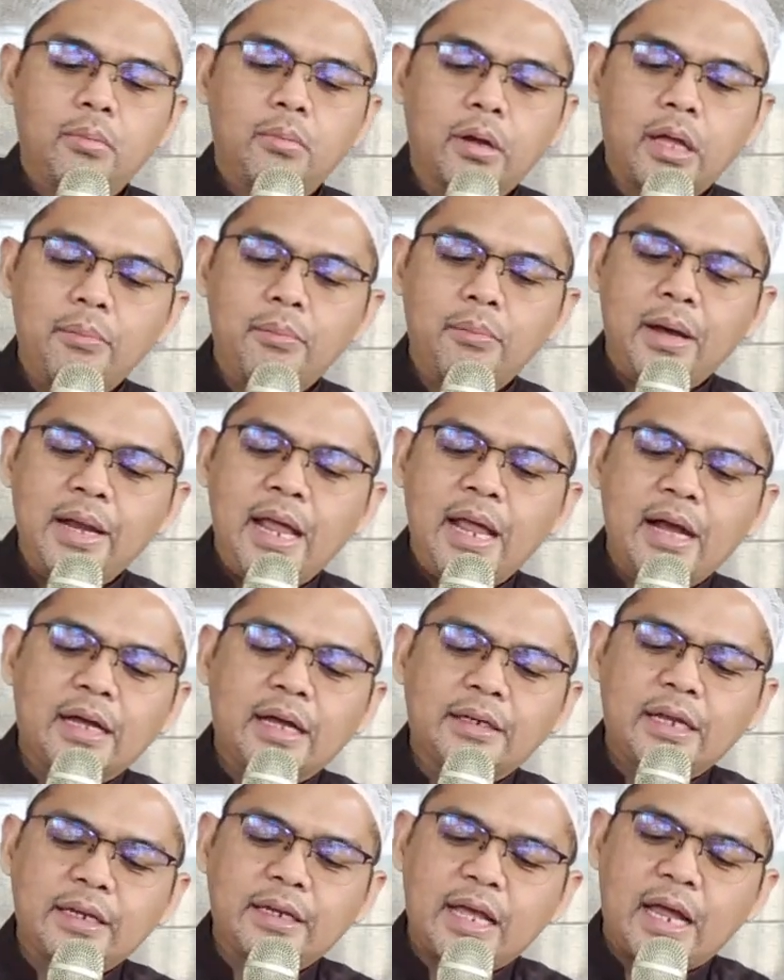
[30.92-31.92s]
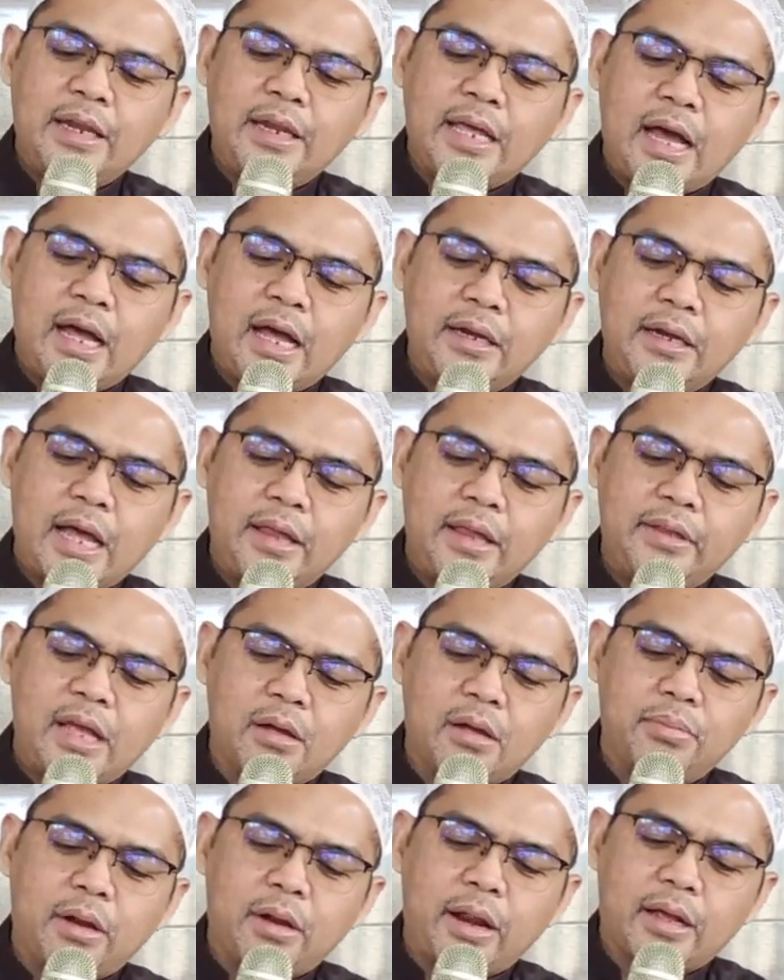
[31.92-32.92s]
Bagaimana ketika dia
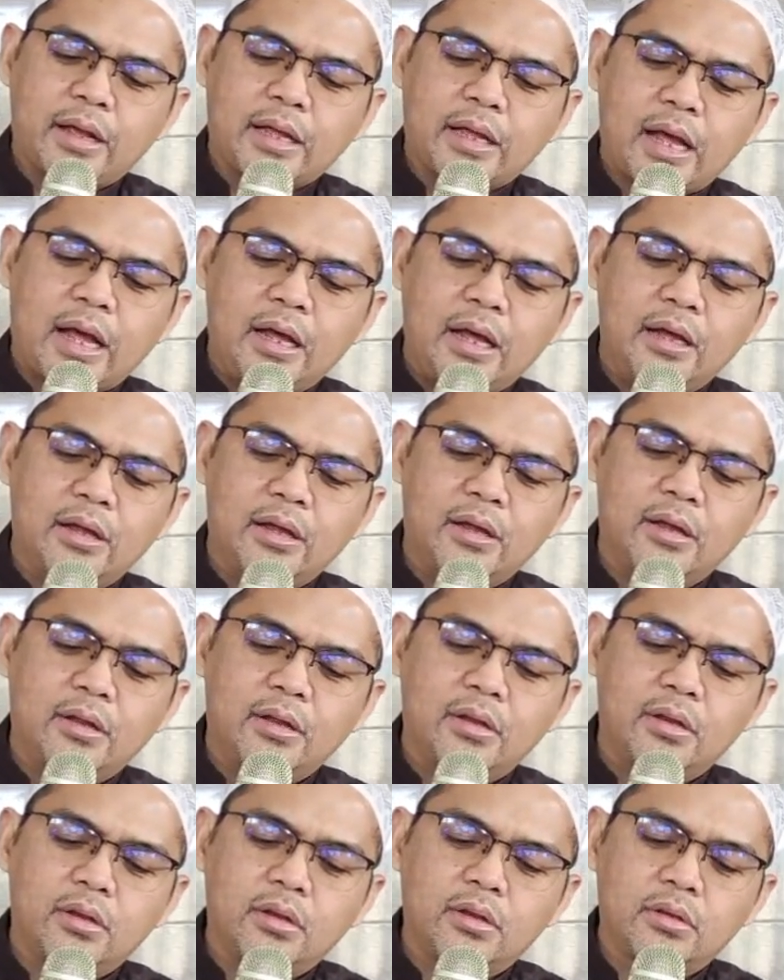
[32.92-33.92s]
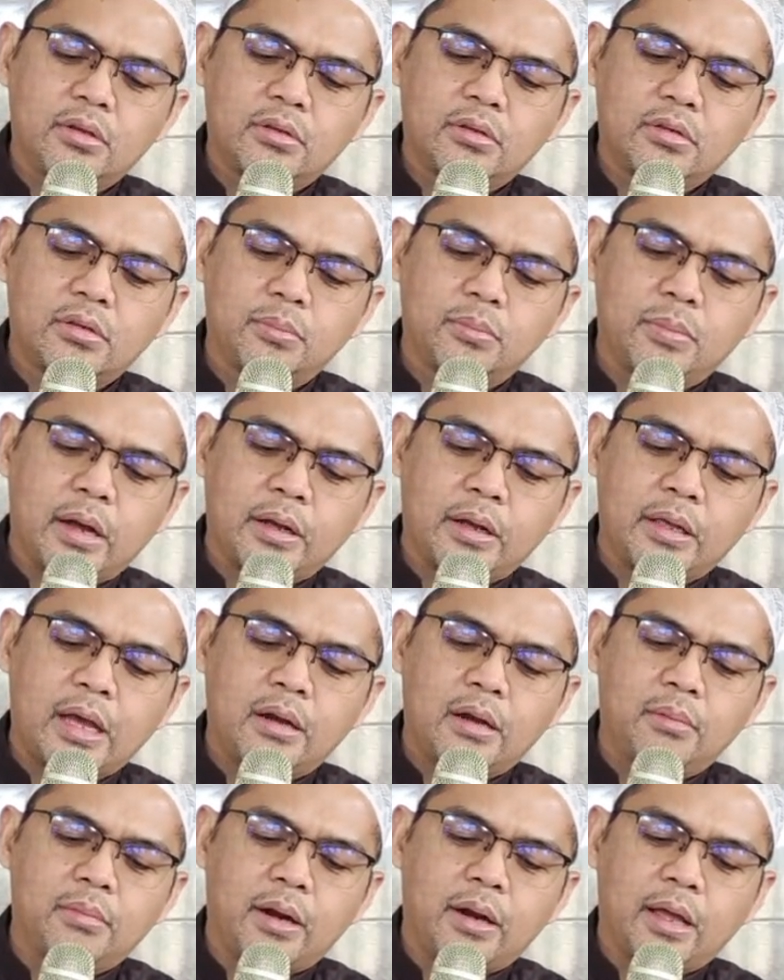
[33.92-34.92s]
diajak mereka
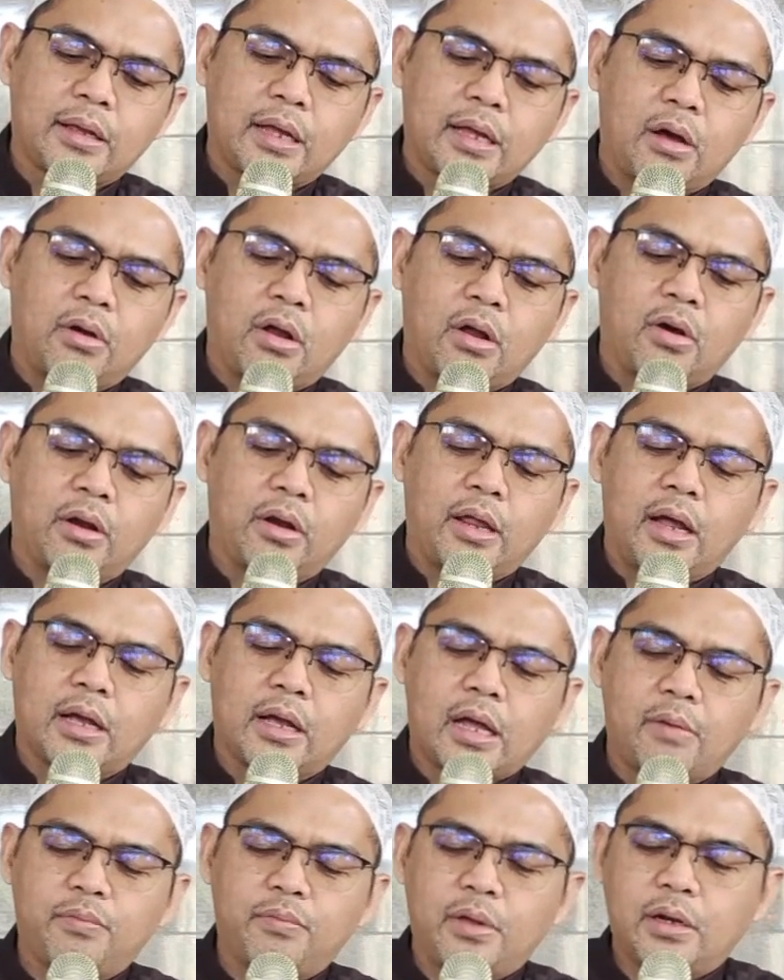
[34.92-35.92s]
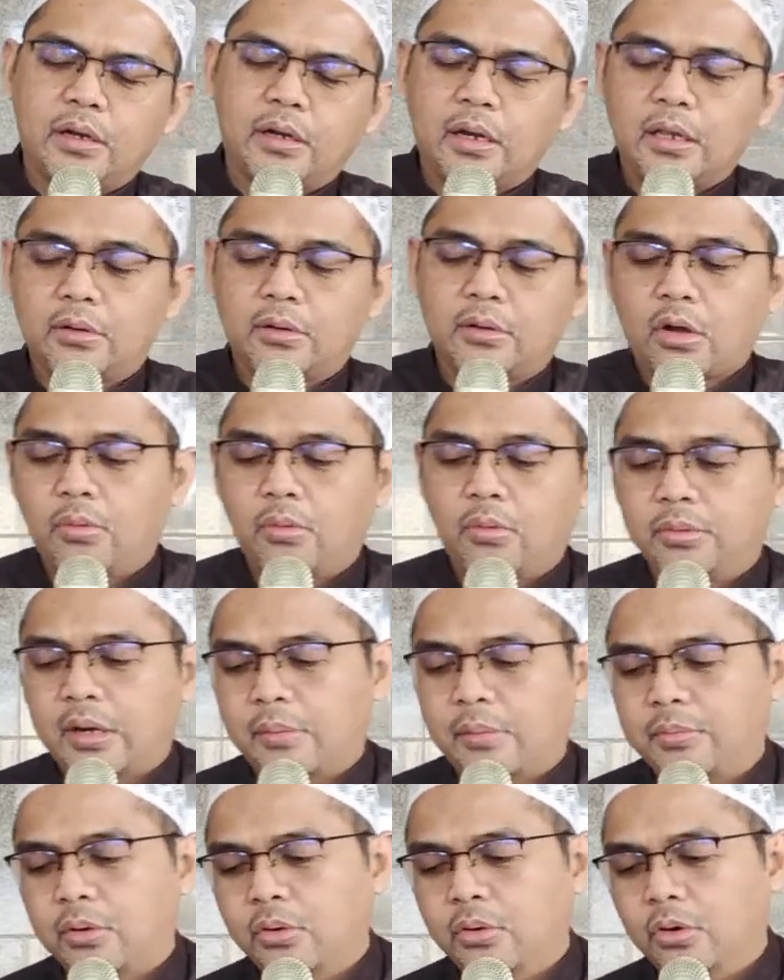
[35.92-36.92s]
sebagian mereka orang-orang yang kafir dari
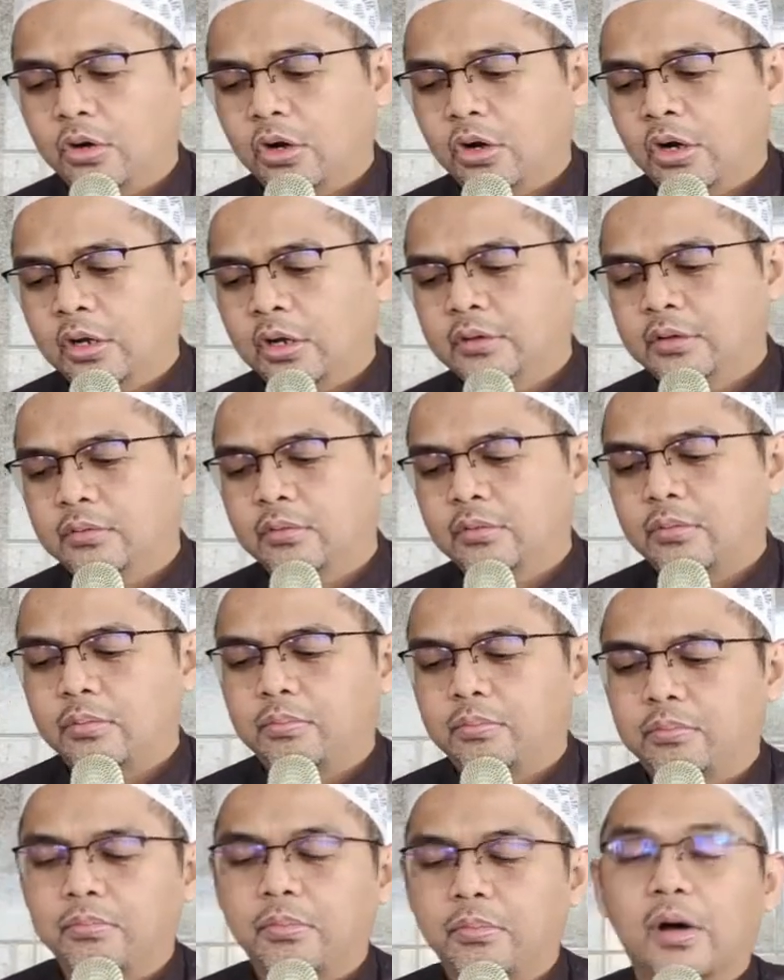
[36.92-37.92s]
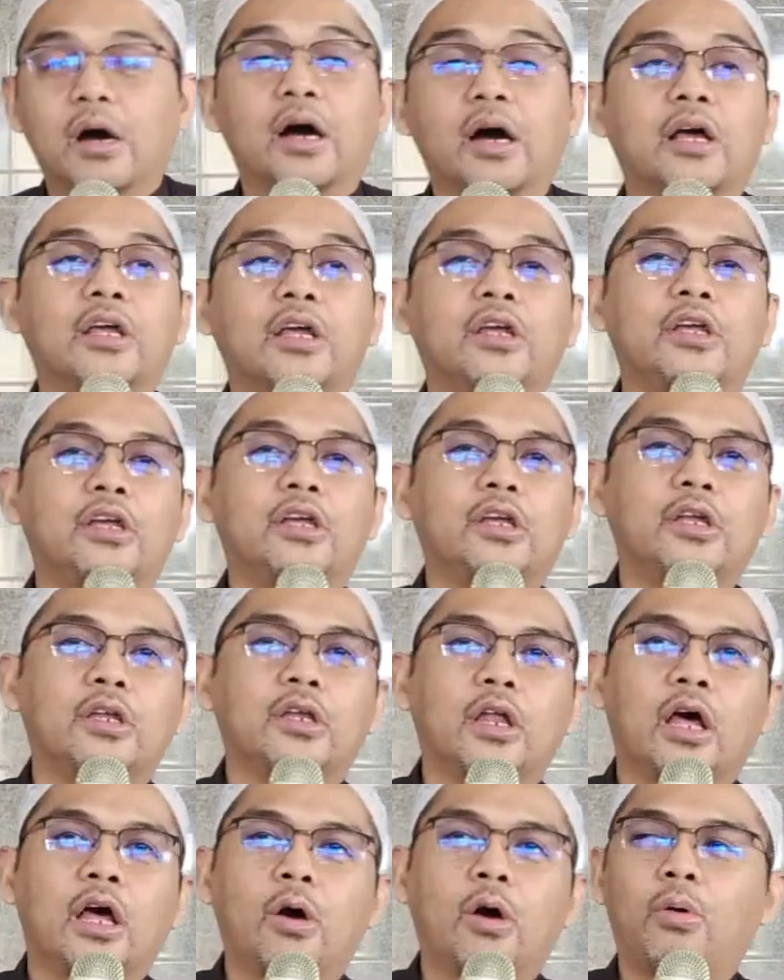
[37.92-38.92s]
kaumnya Nabi
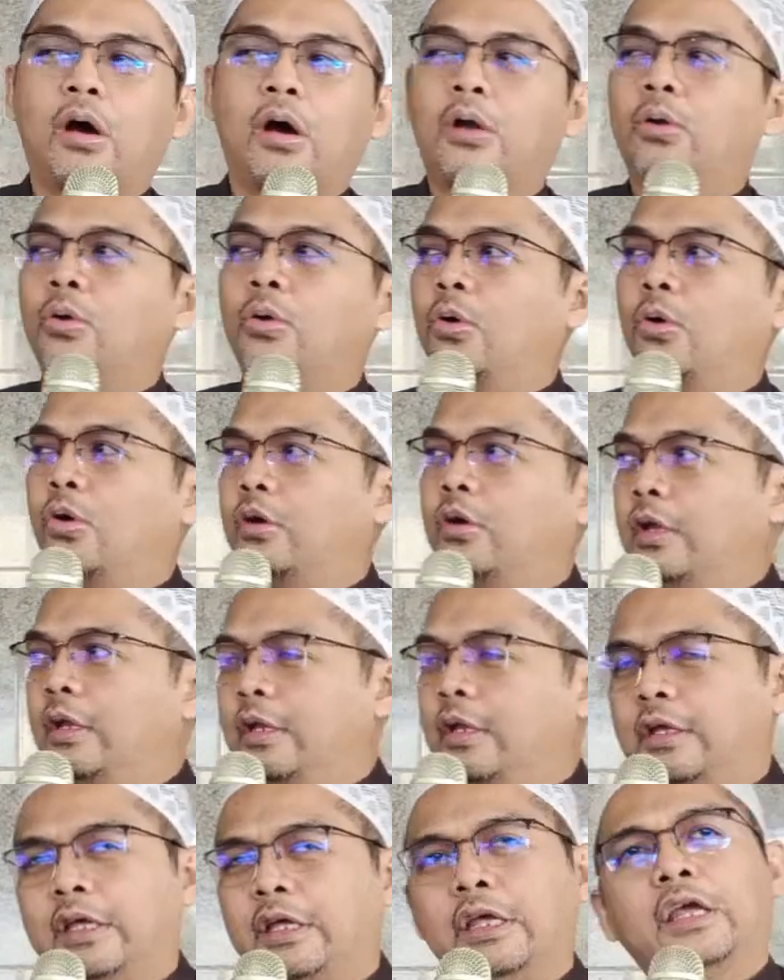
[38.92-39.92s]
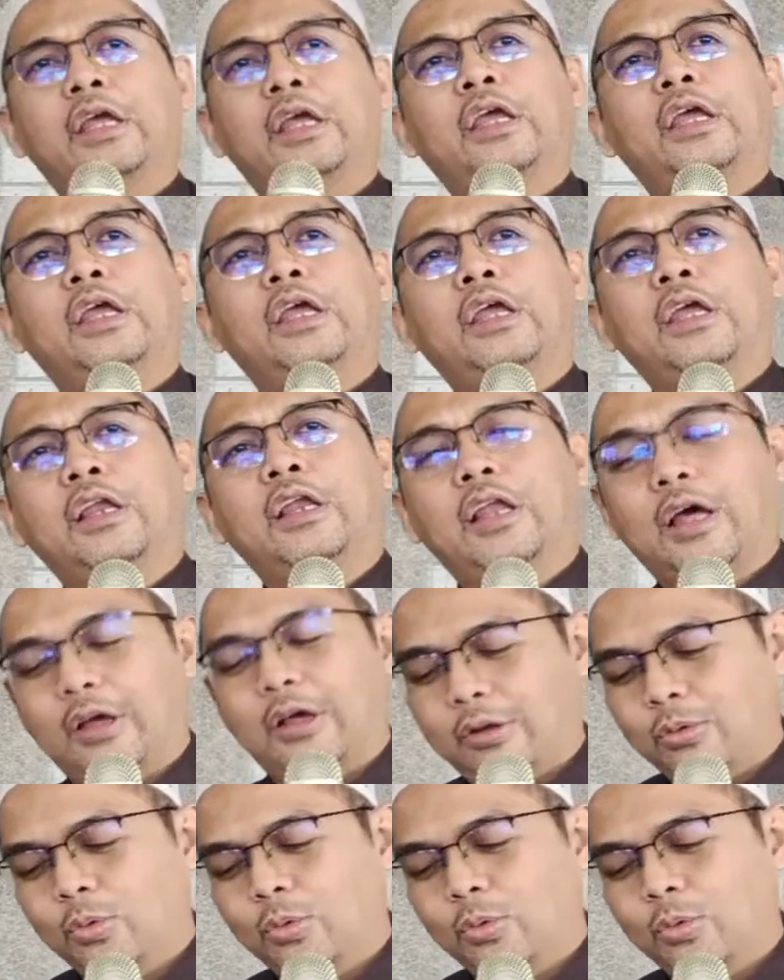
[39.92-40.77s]
menghina. Waduh Hud ini gila.